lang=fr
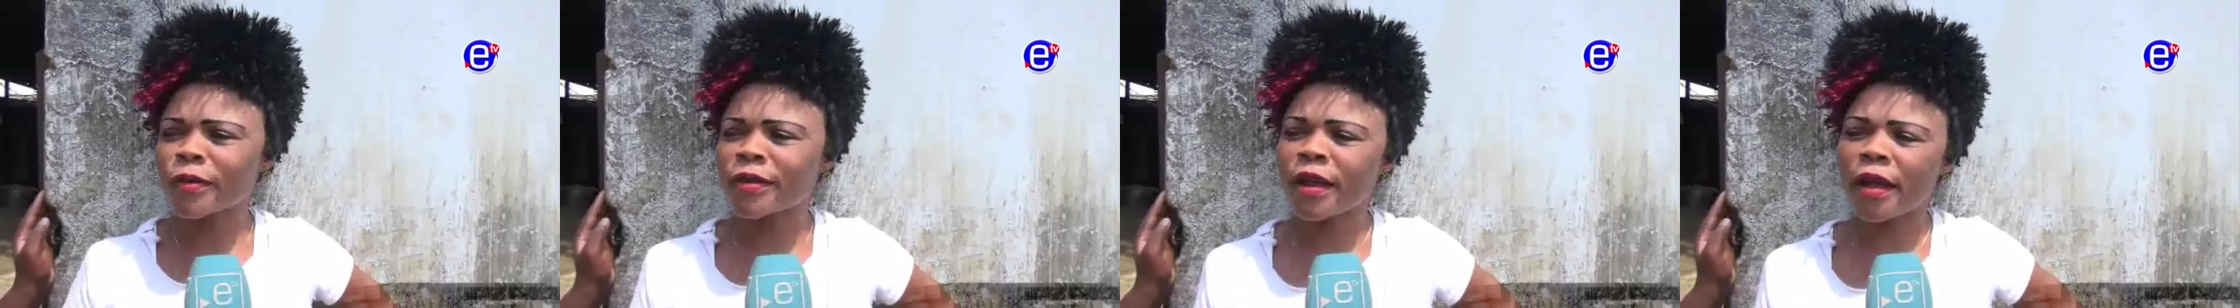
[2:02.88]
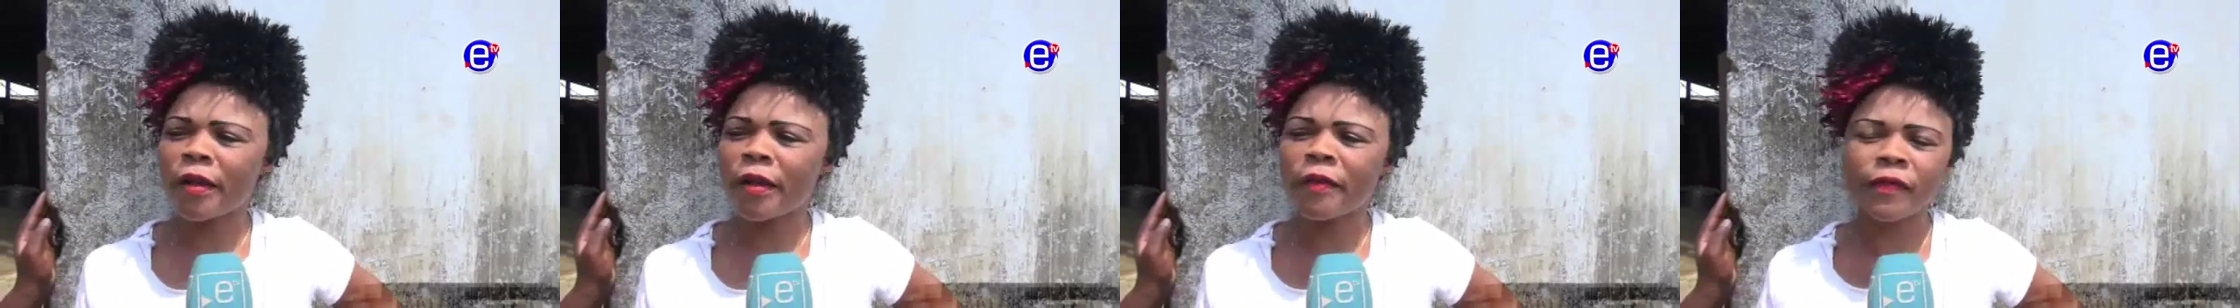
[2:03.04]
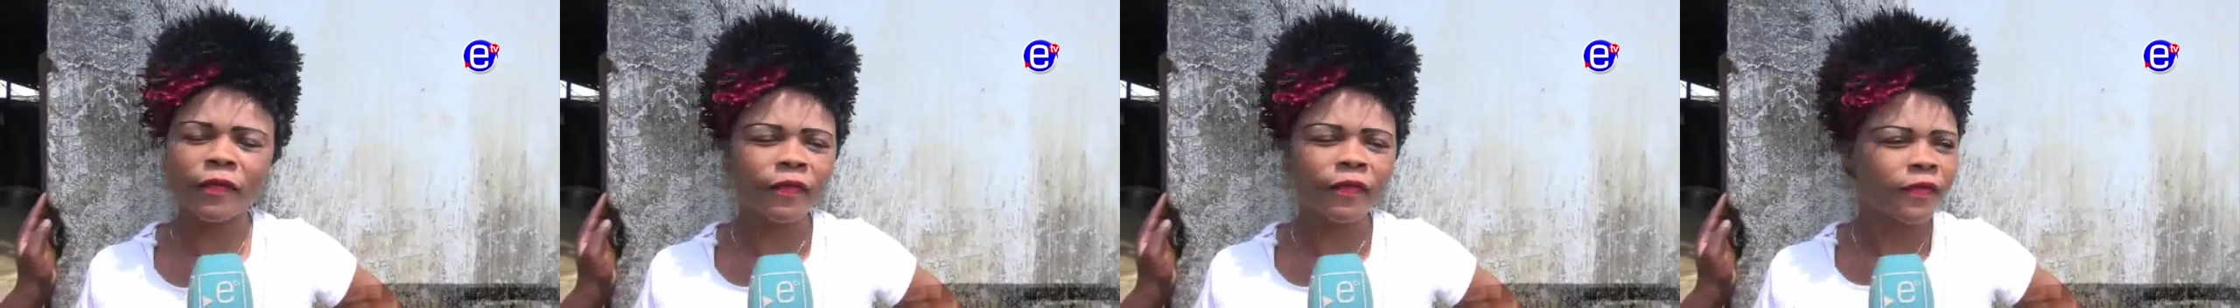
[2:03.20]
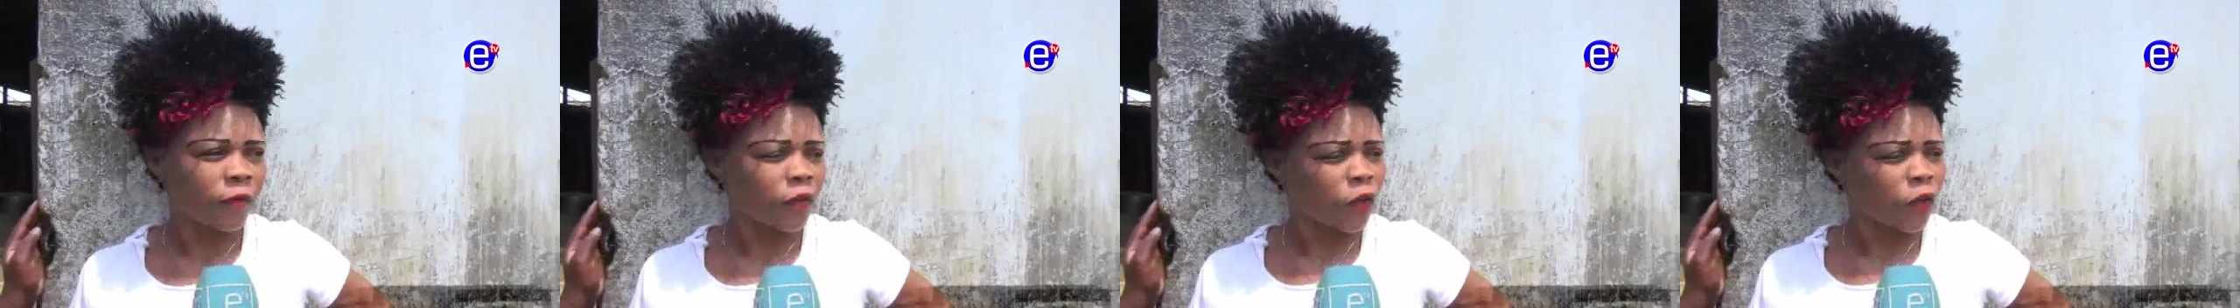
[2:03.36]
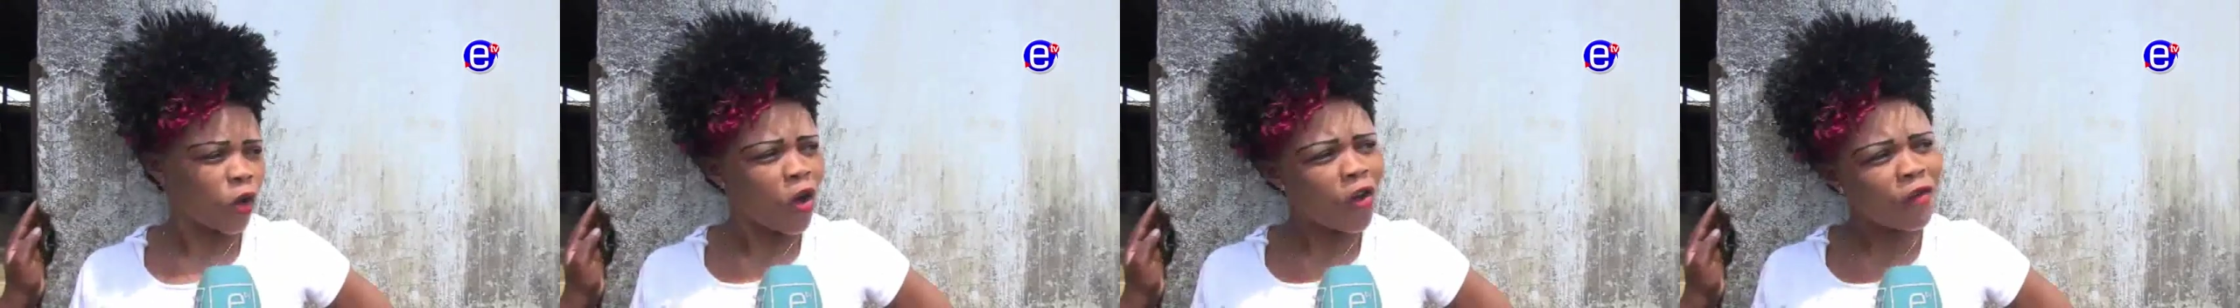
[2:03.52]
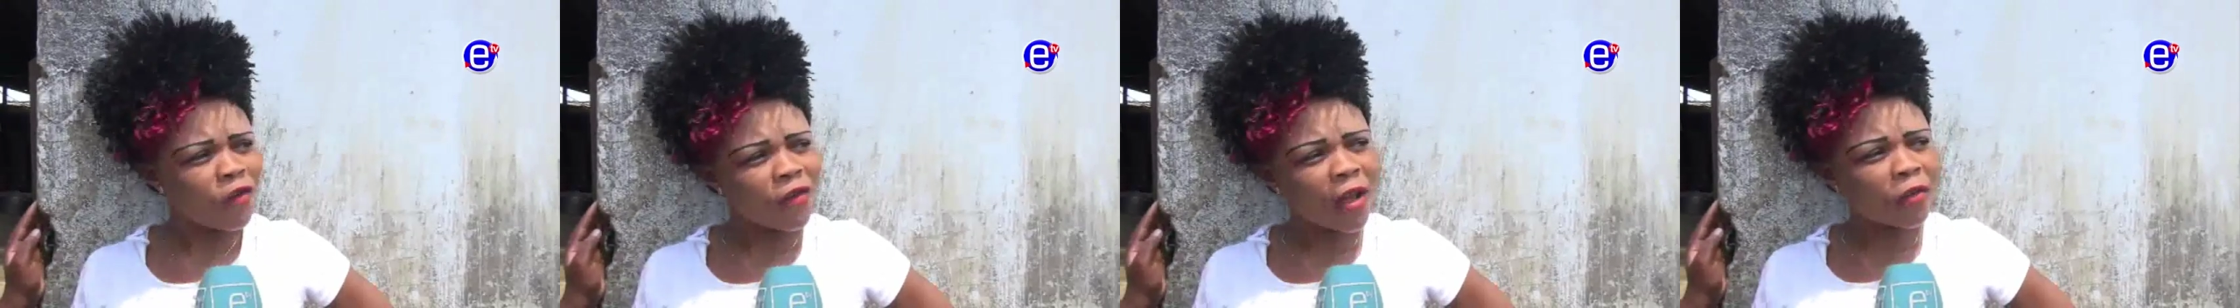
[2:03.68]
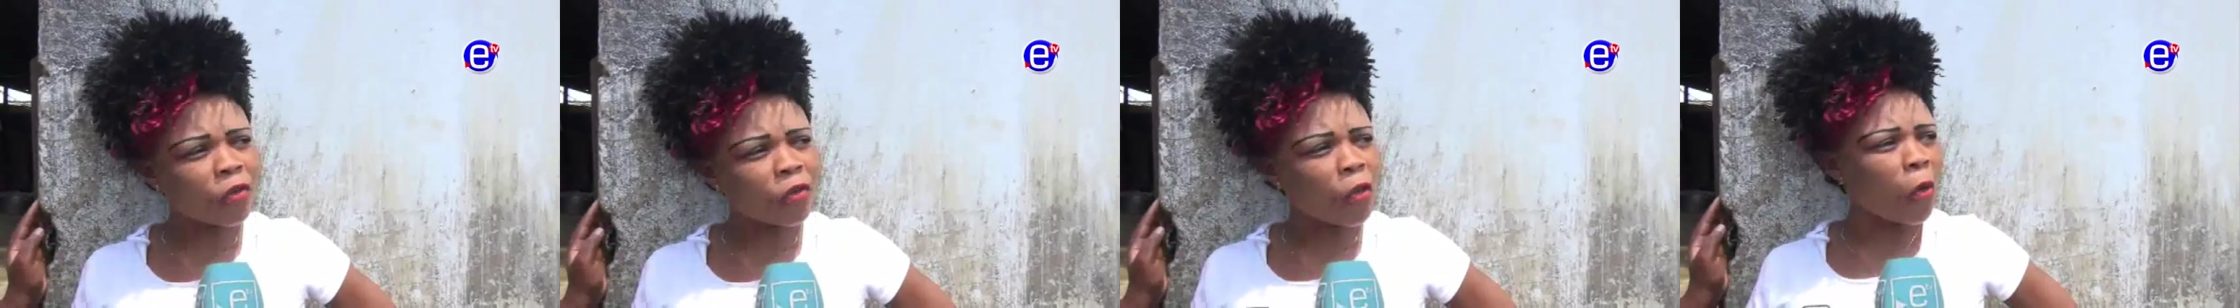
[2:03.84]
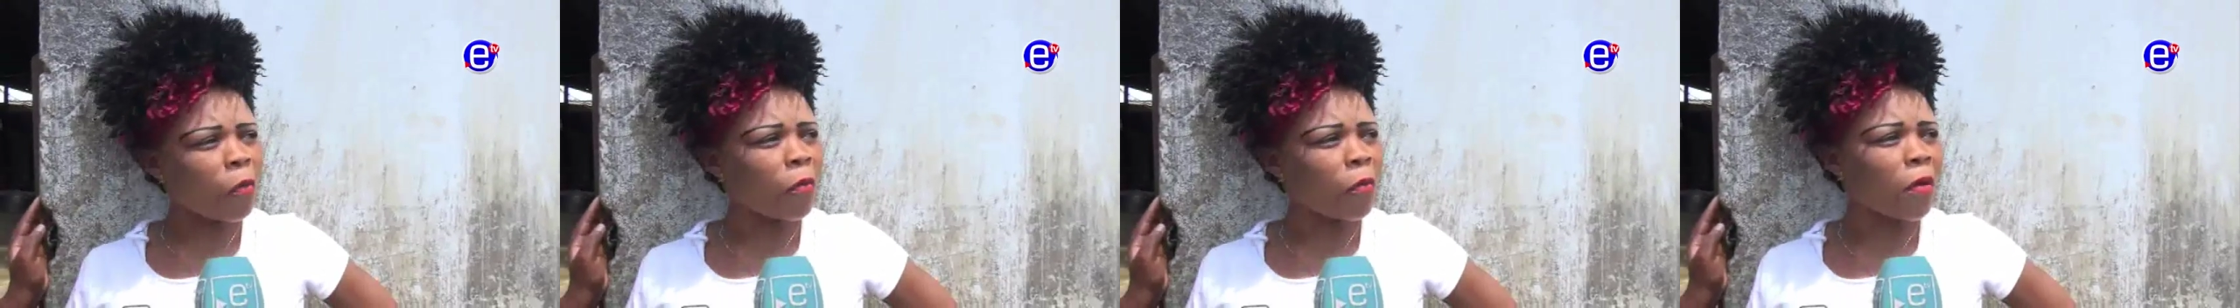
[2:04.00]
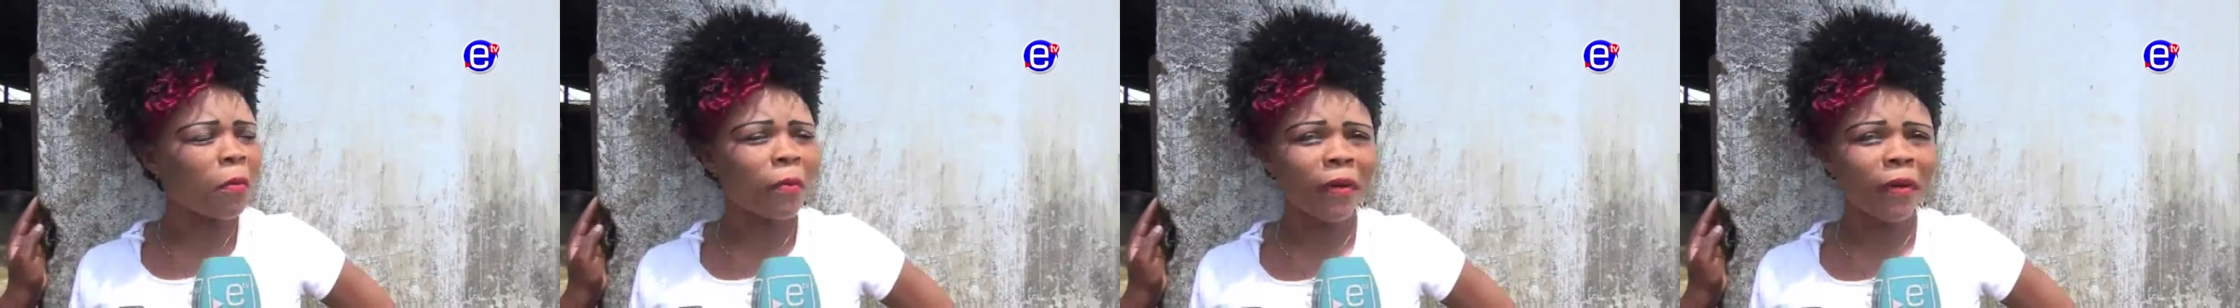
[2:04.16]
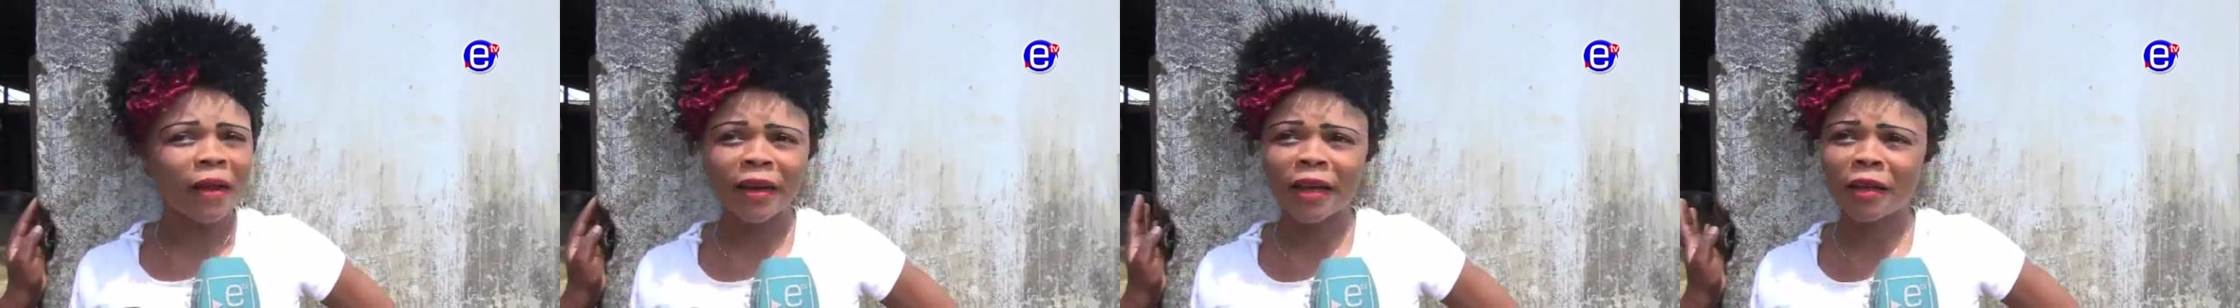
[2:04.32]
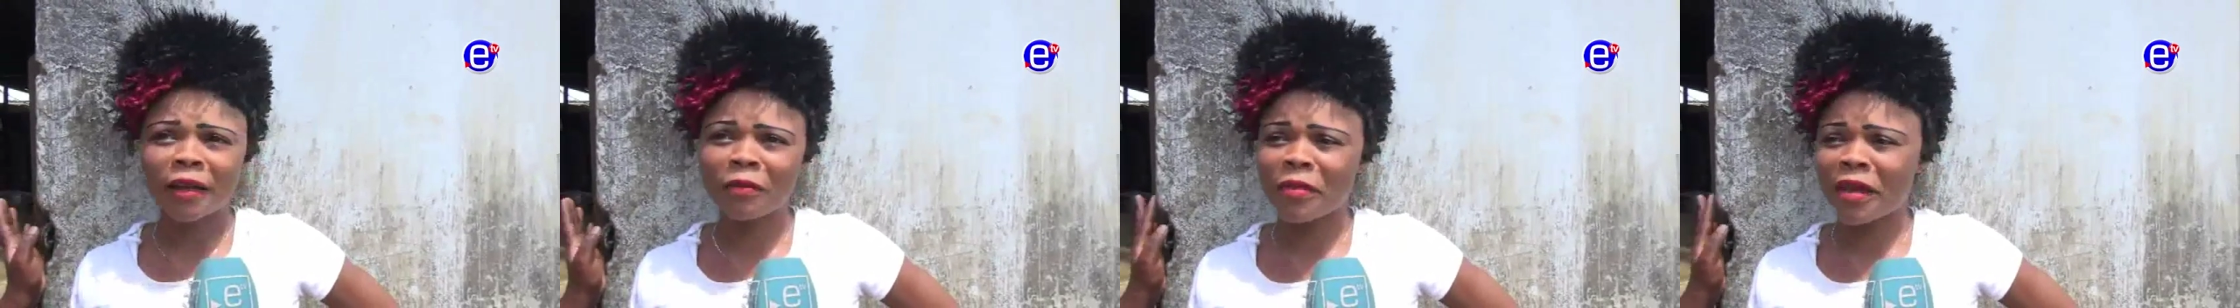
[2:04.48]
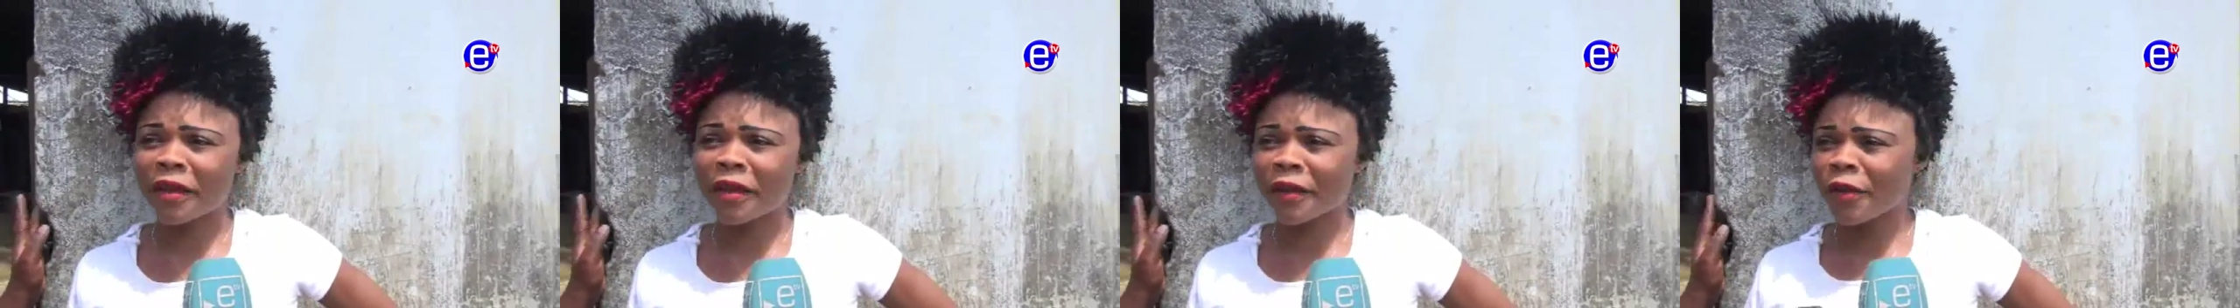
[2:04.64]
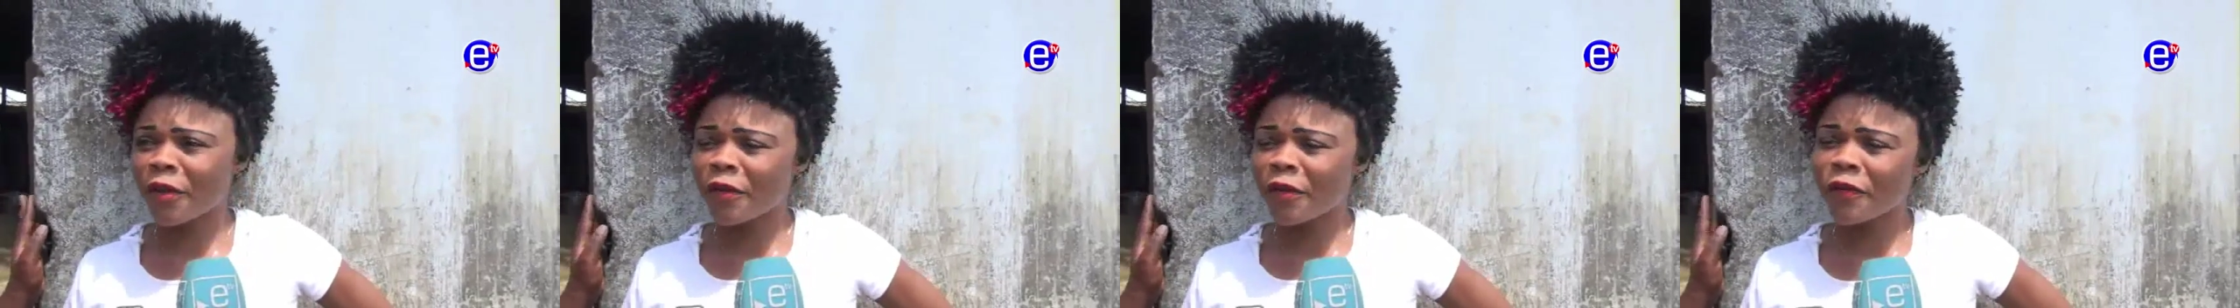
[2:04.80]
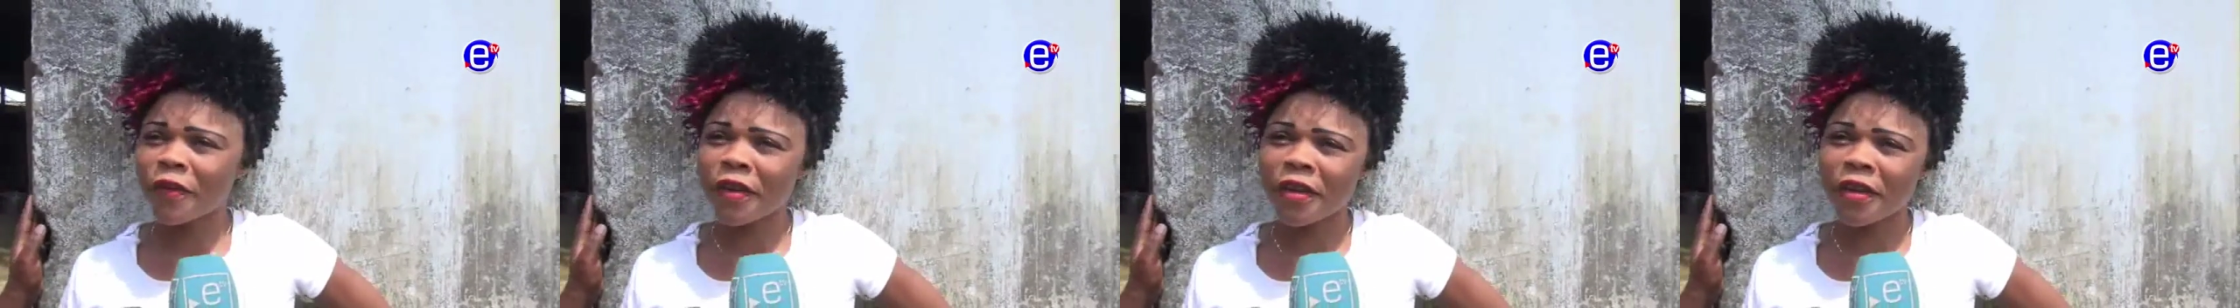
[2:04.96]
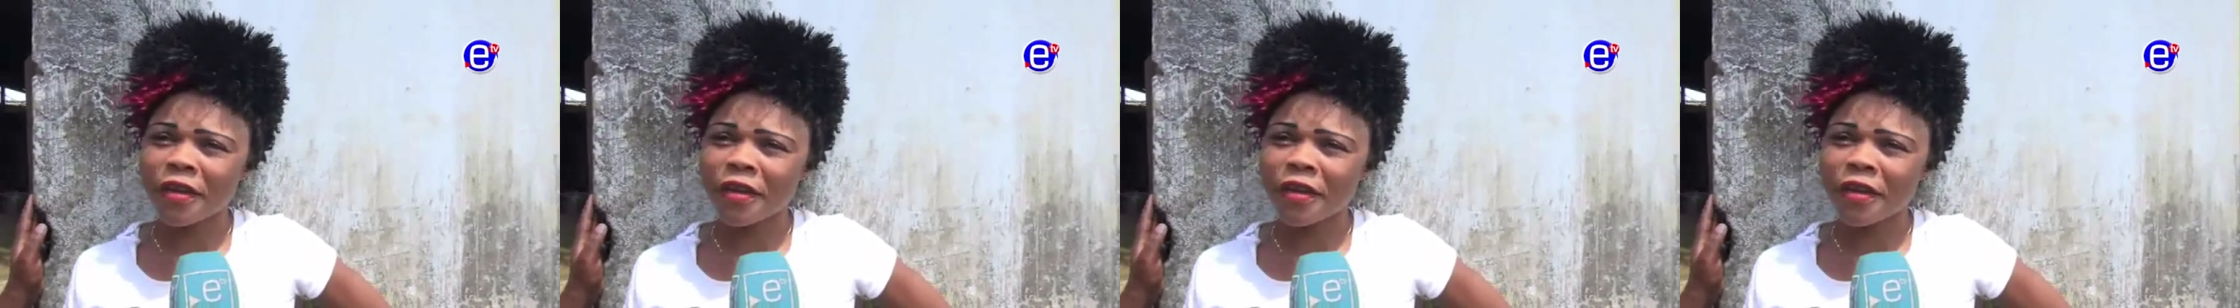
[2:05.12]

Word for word: comme ça. On va tomber malade, mais que